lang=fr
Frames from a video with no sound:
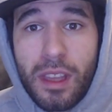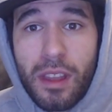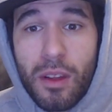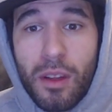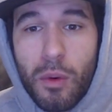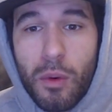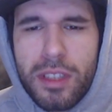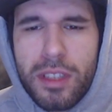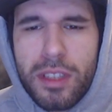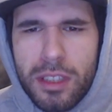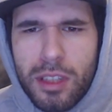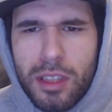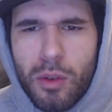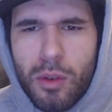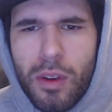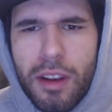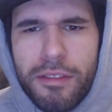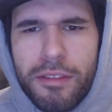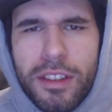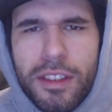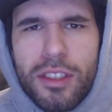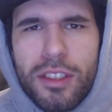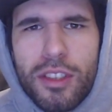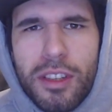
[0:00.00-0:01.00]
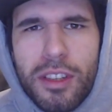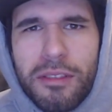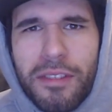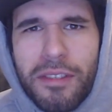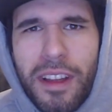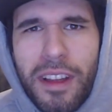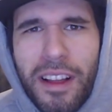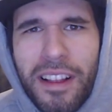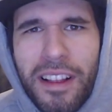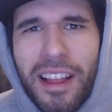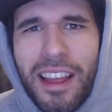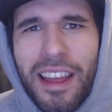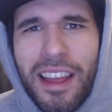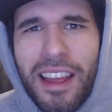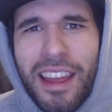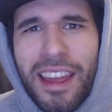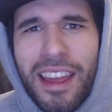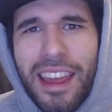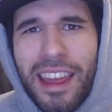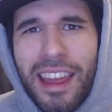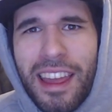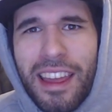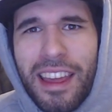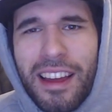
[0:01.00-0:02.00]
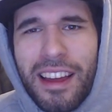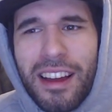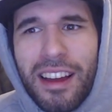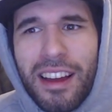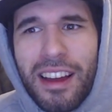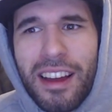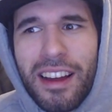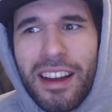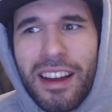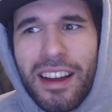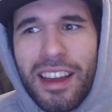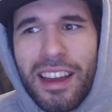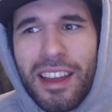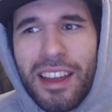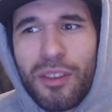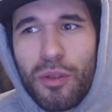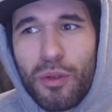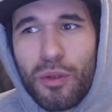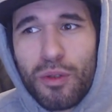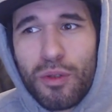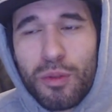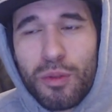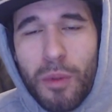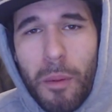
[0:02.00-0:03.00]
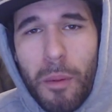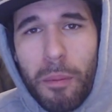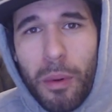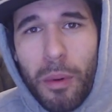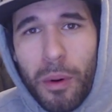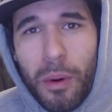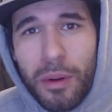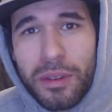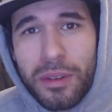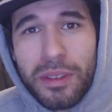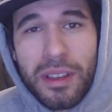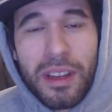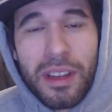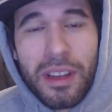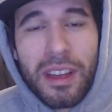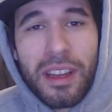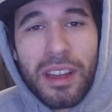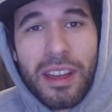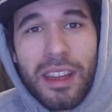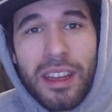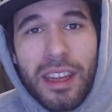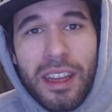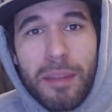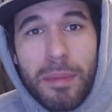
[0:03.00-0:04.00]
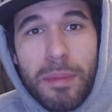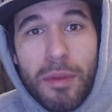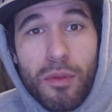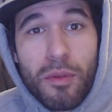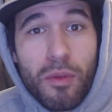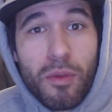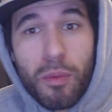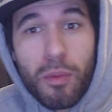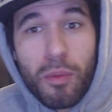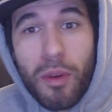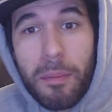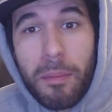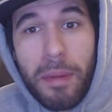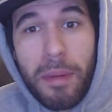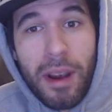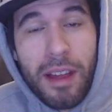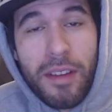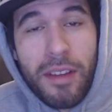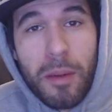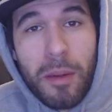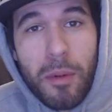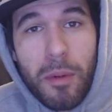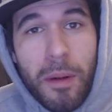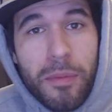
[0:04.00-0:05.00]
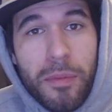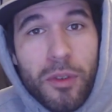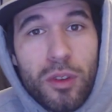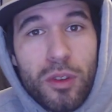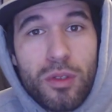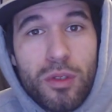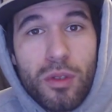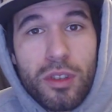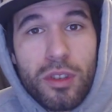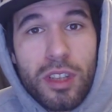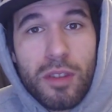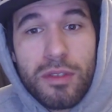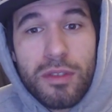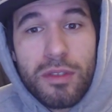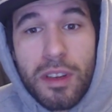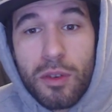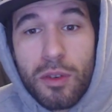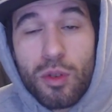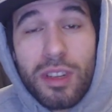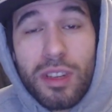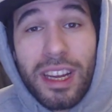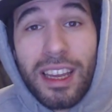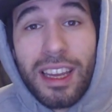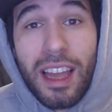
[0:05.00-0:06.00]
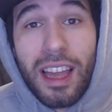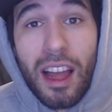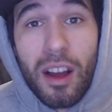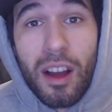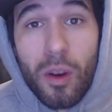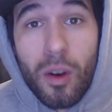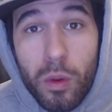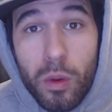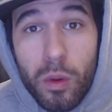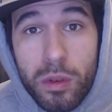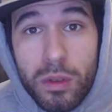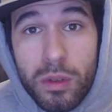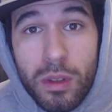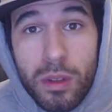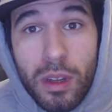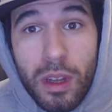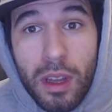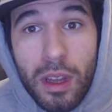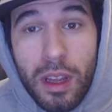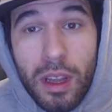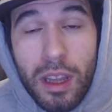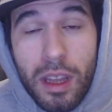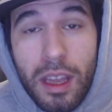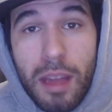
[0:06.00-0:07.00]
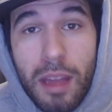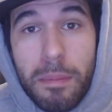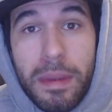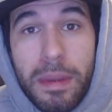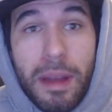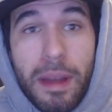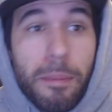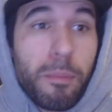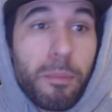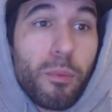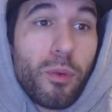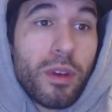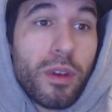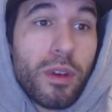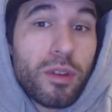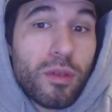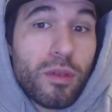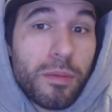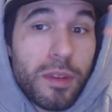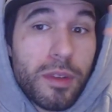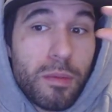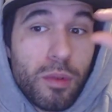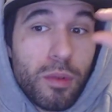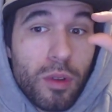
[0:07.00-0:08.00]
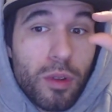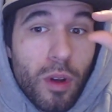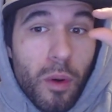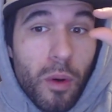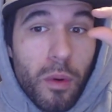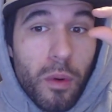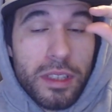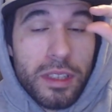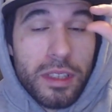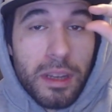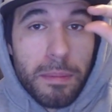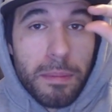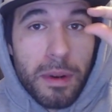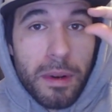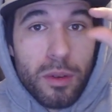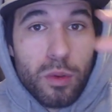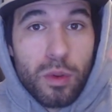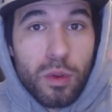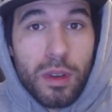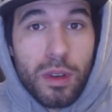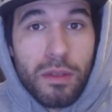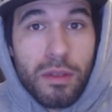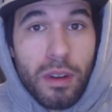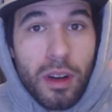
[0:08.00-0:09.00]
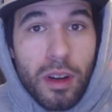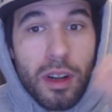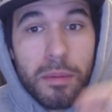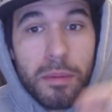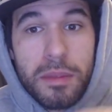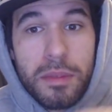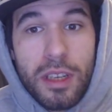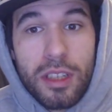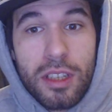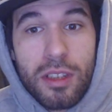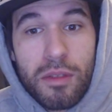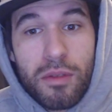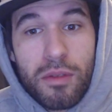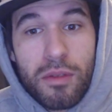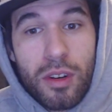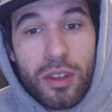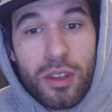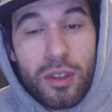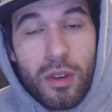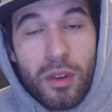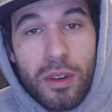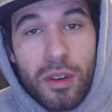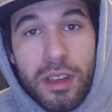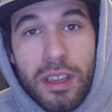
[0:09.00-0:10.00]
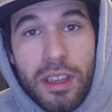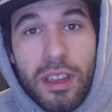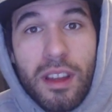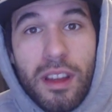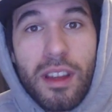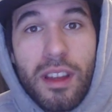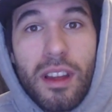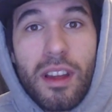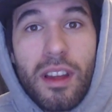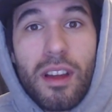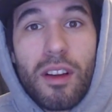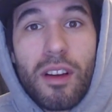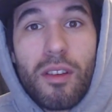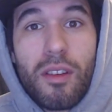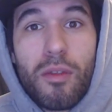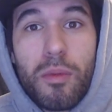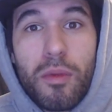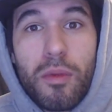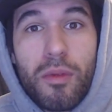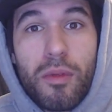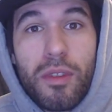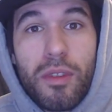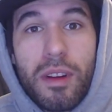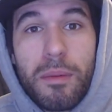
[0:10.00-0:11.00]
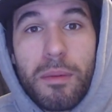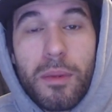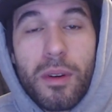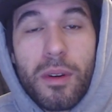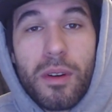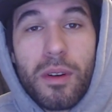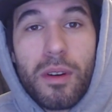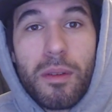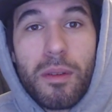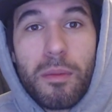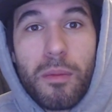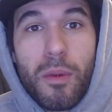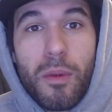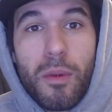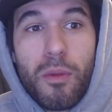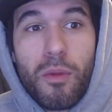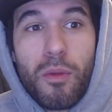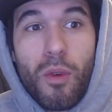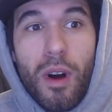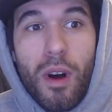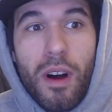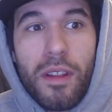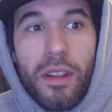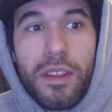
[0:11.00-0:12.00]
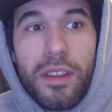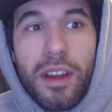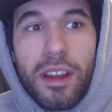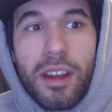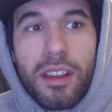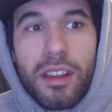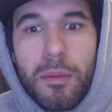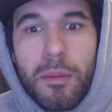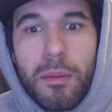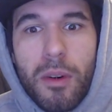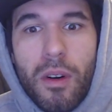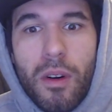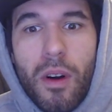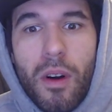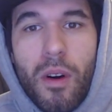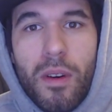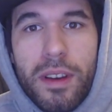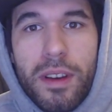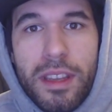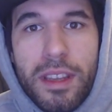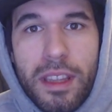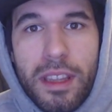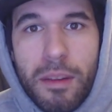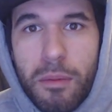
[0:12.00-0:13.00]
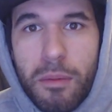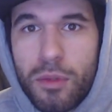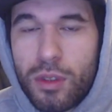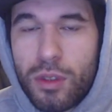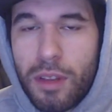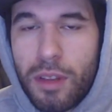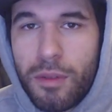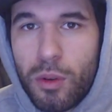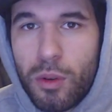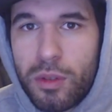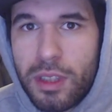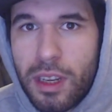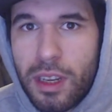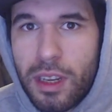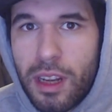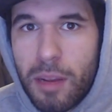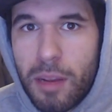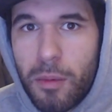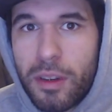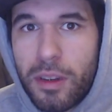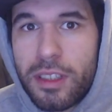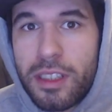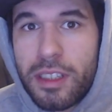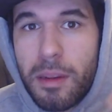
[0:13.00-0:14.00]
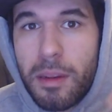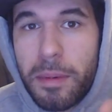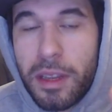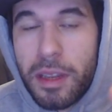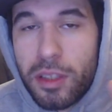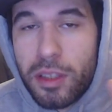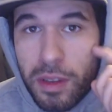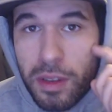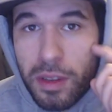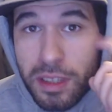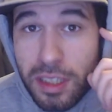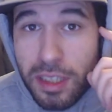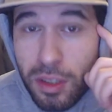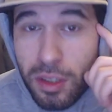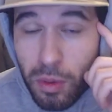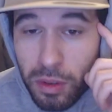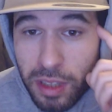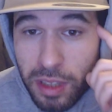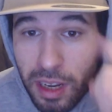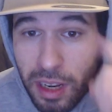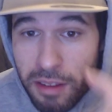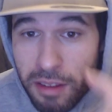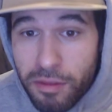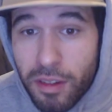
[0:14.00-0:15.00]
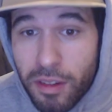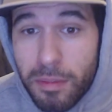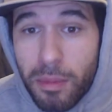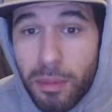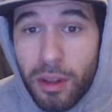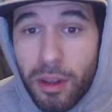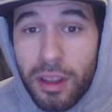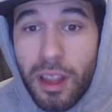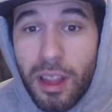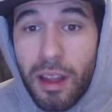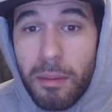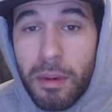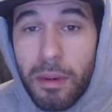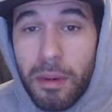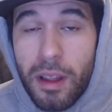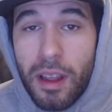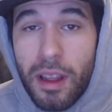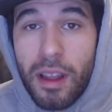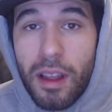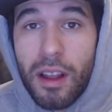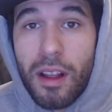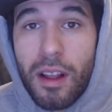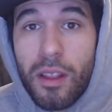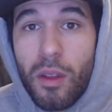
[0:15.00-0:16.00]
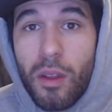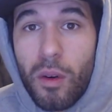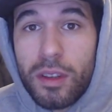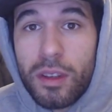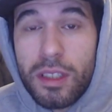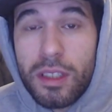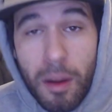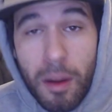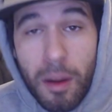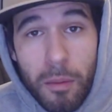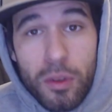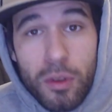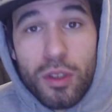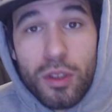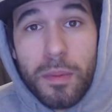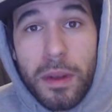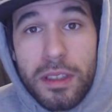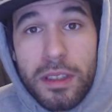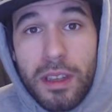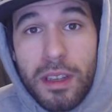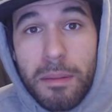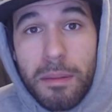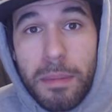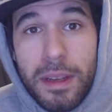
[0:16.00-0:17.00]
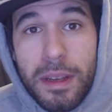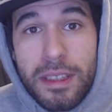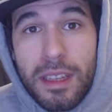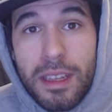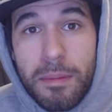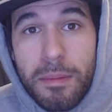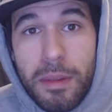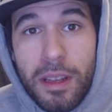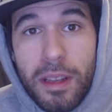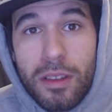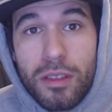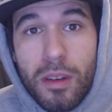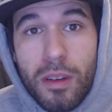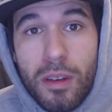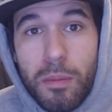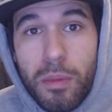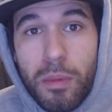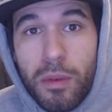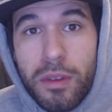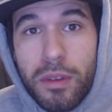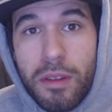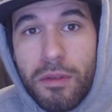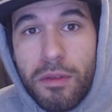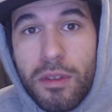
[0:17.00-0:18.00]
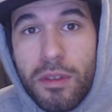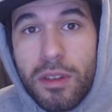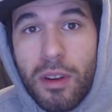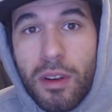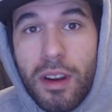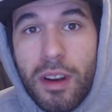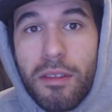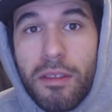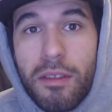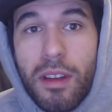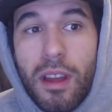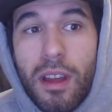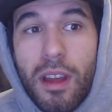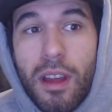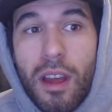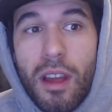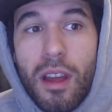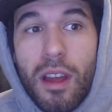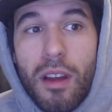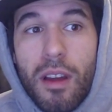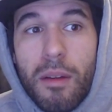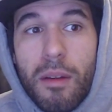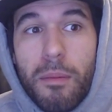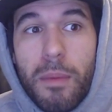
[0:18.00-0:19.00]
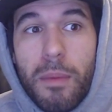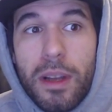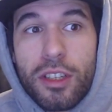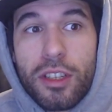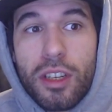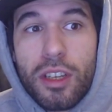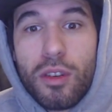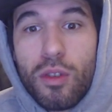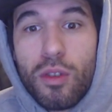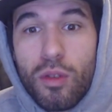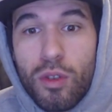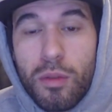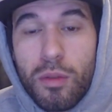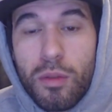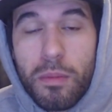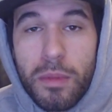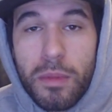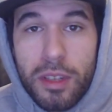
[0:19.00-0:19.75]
Ouais, ça c'est drôle la phrase que je viens de faire. Euh, et, du coup, je me pose. Vous, vous pouvez parler avec moi en même temps sur le chat. C'est juste à créer un compte et appuyez sur le petit bouton en haut qui s'appelle suivre. Comme ça, chaque fois que je suis en ligne, vous pouvez me, voir directement en ligne. Vous savez aussi également que cette application existe sur téléphone portable. Donc c'est vraiment super sympa cette application pour diffusion live. Ma chaîne YouTube me